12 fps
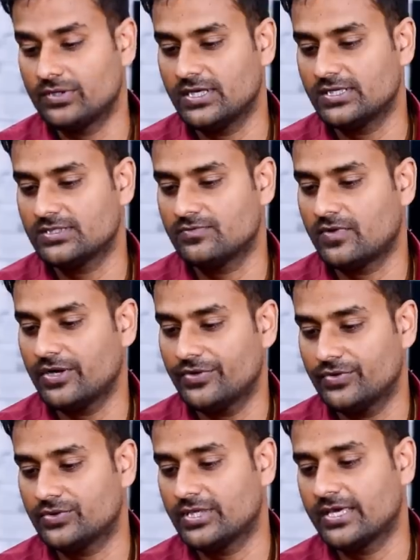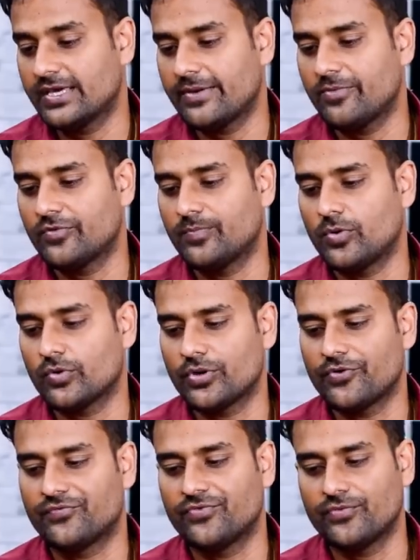ఎస్ వాట్ యూ థింక్ అబౌట్ పోకో
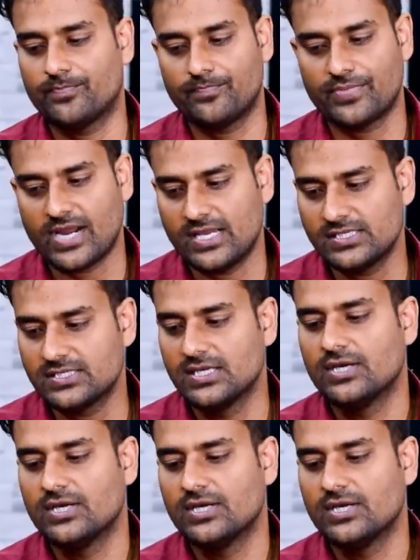ఎఫ్ టూ ప్రైస్